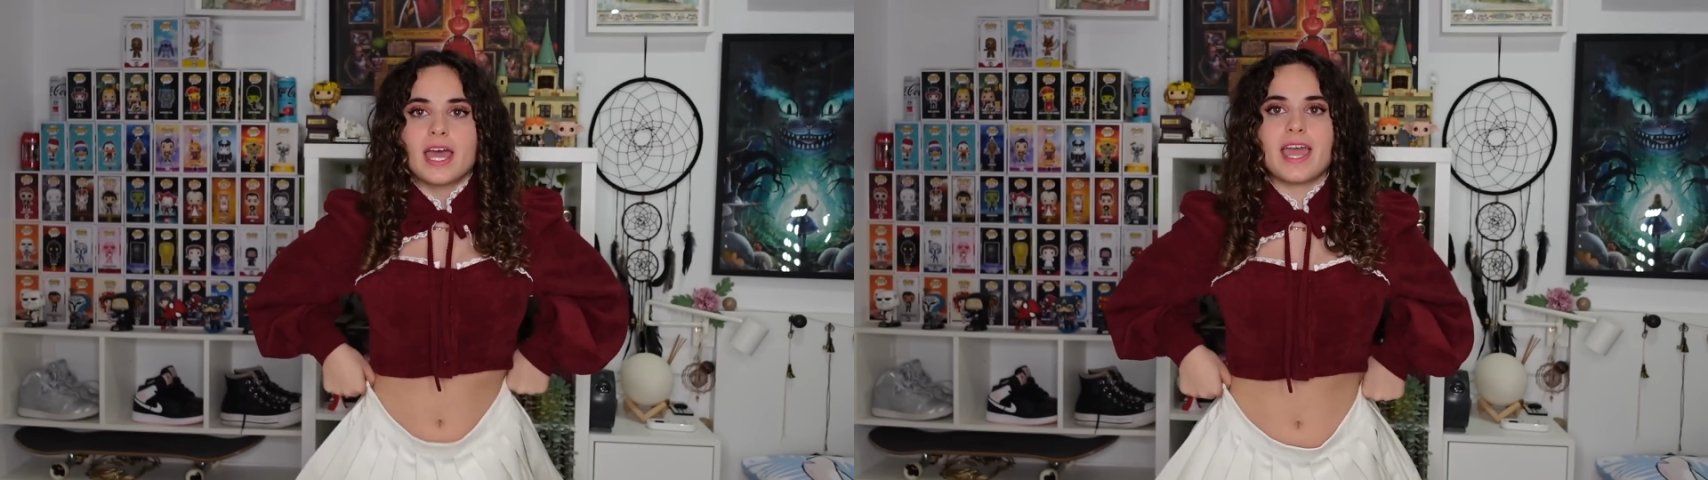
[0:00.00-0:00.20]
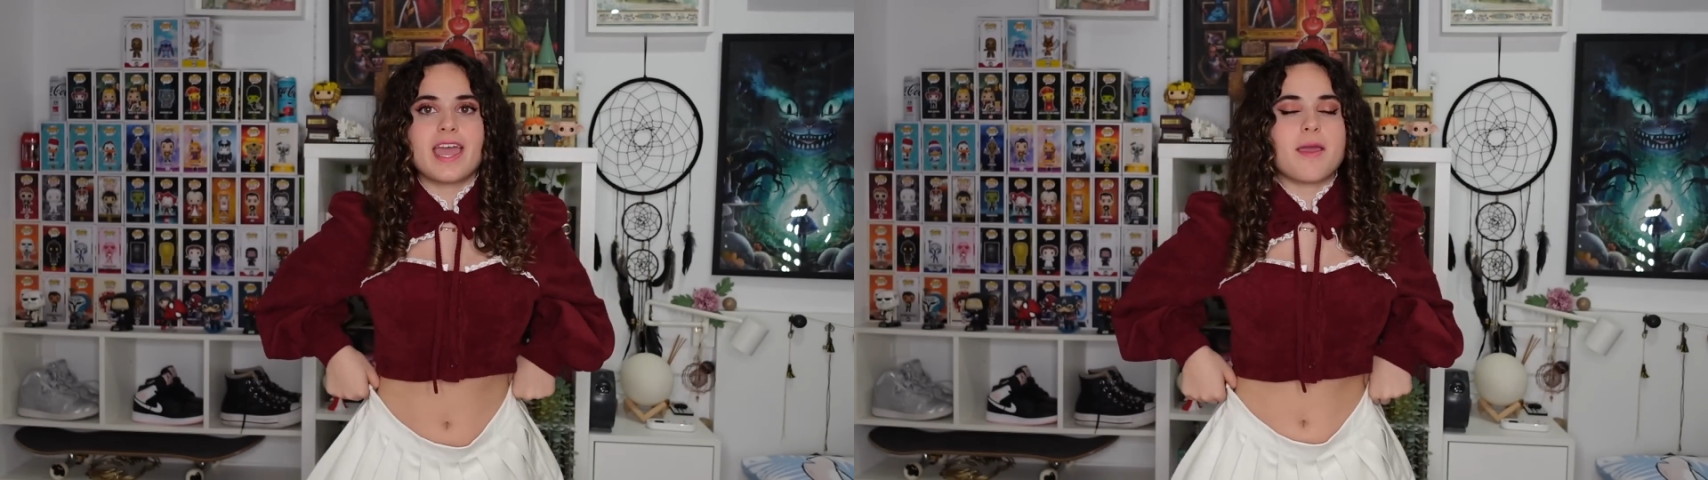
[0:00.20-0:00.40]

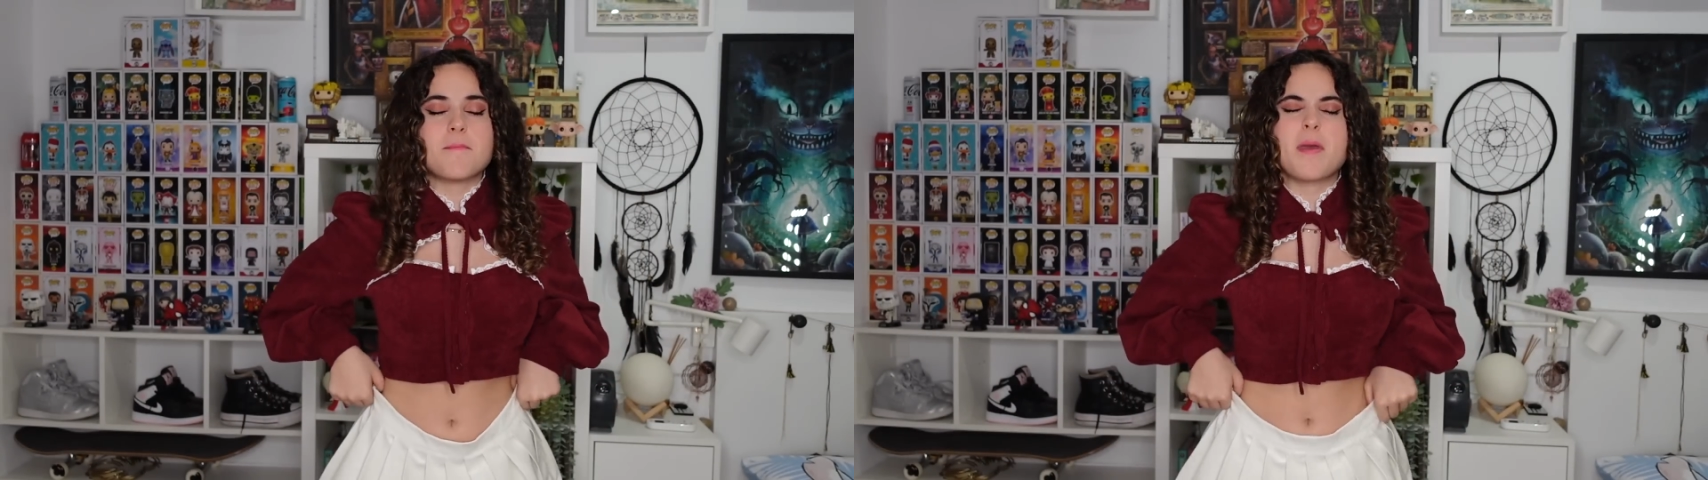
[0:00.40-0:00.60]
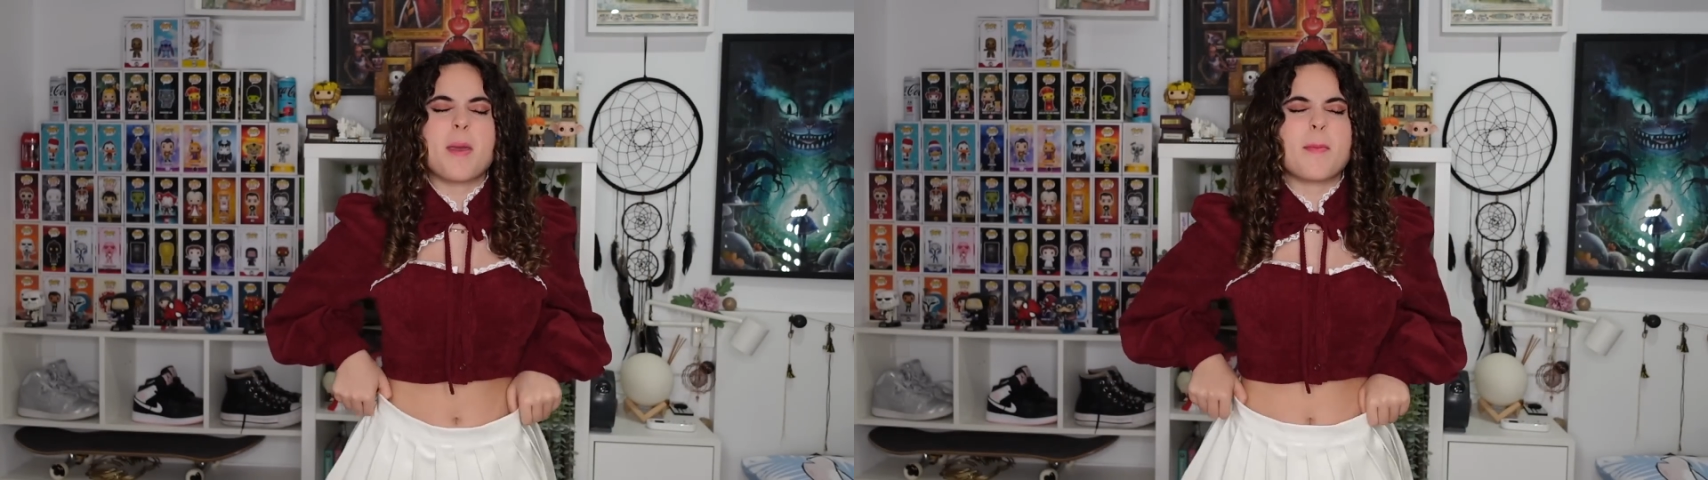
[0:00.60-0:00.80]
eh,
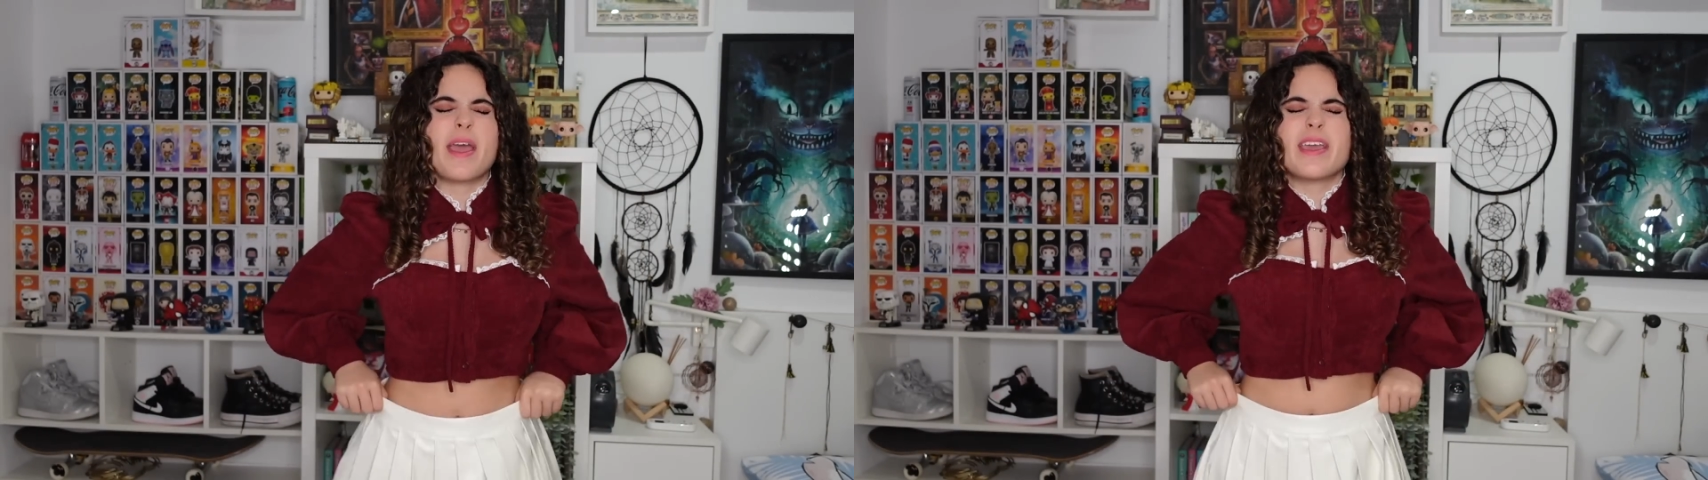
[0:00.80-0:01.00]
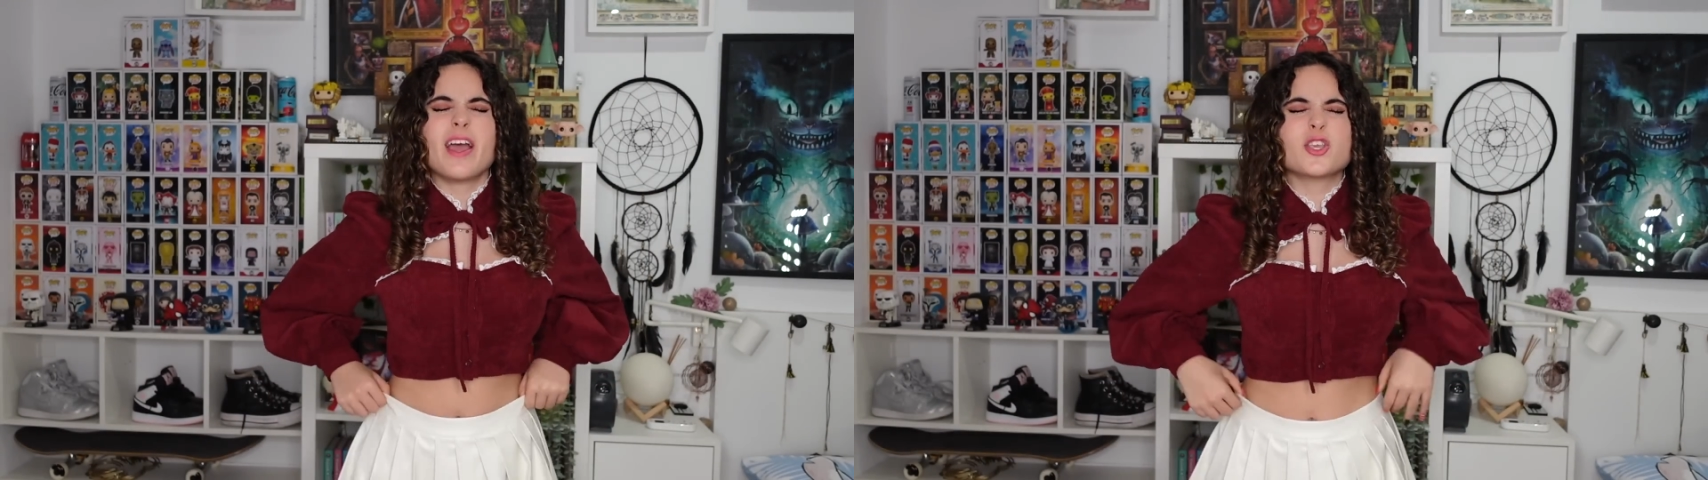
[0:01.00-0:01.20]
me
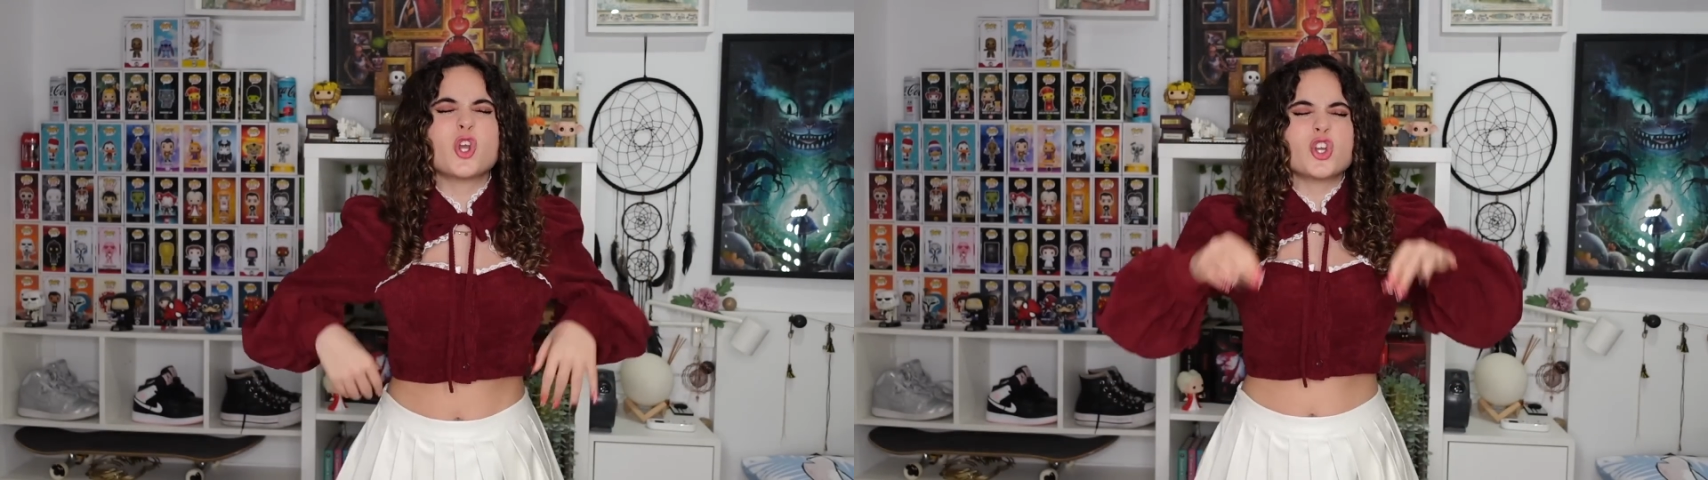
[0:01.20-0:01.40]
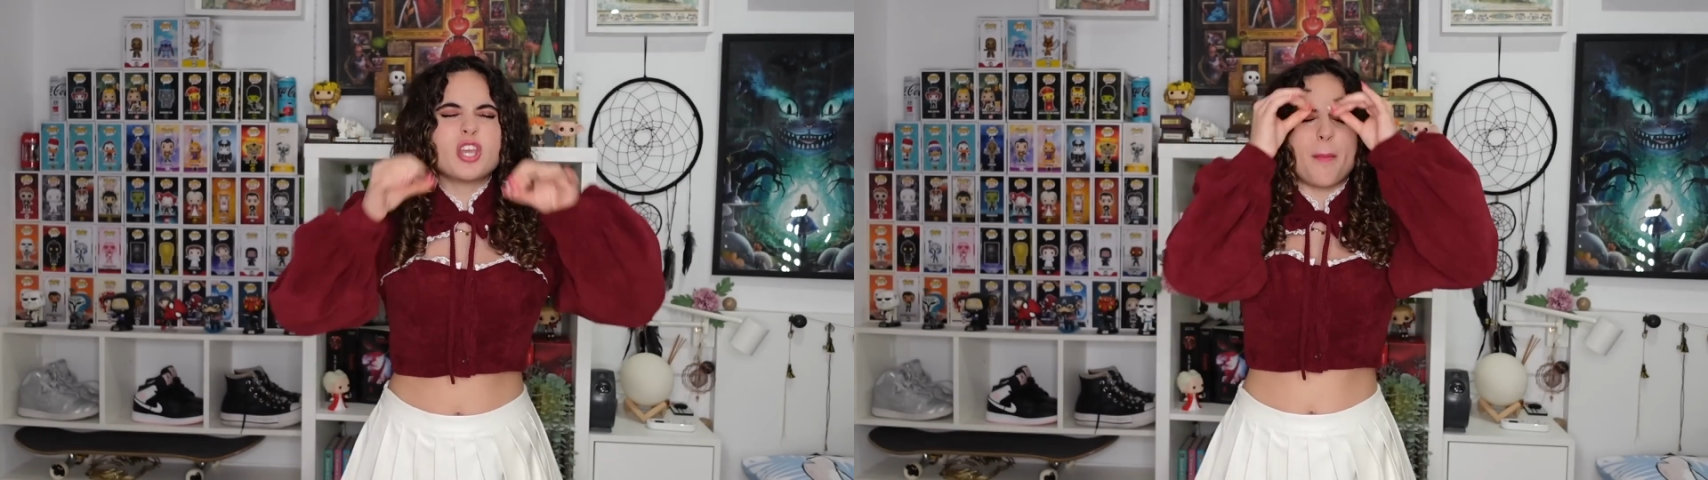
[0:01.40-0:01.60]
veía
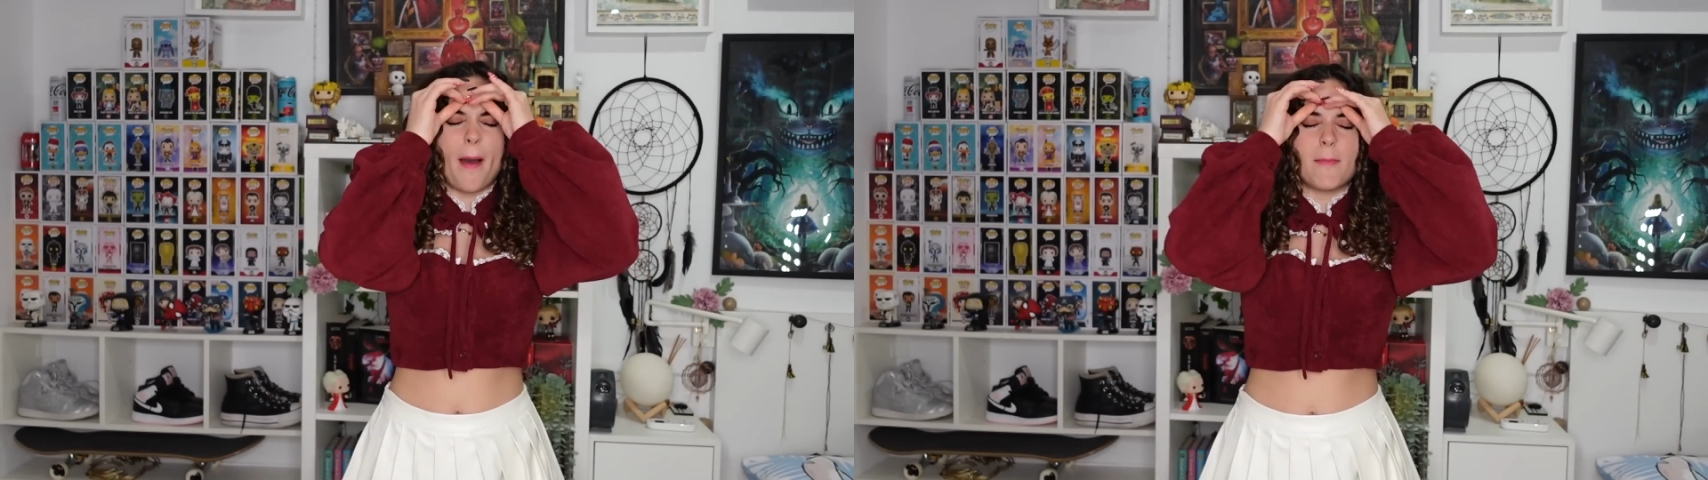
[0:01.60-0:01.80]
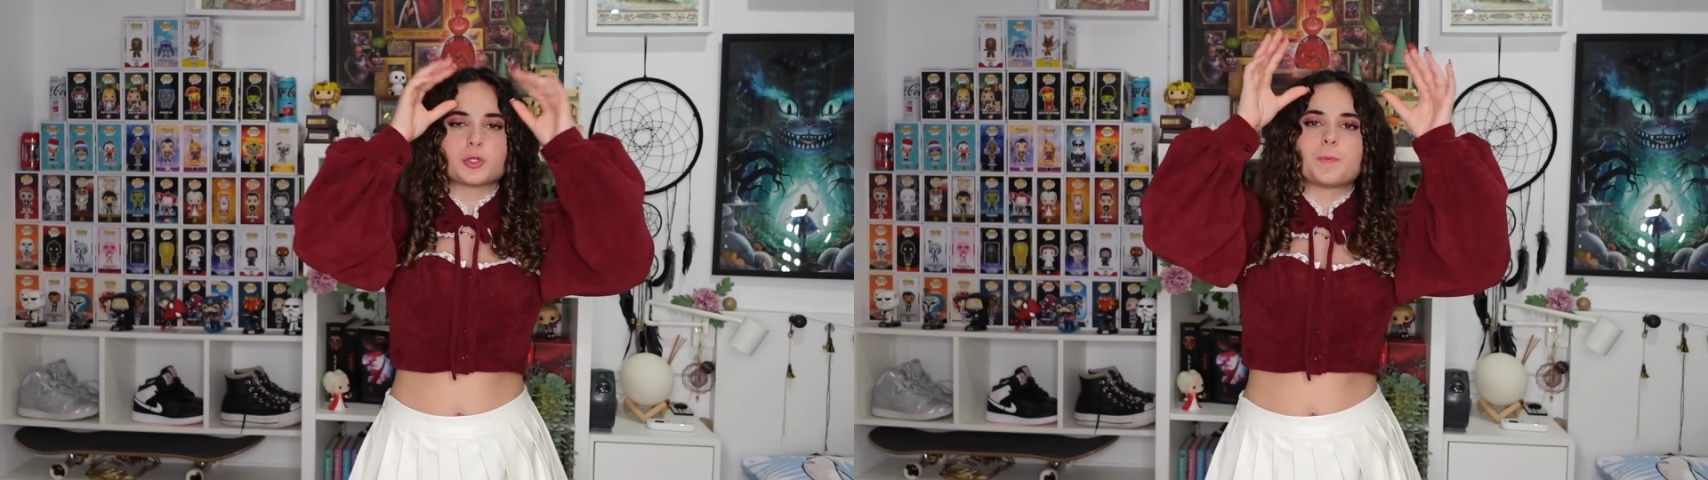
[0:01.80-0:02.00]
yo ya, vamos,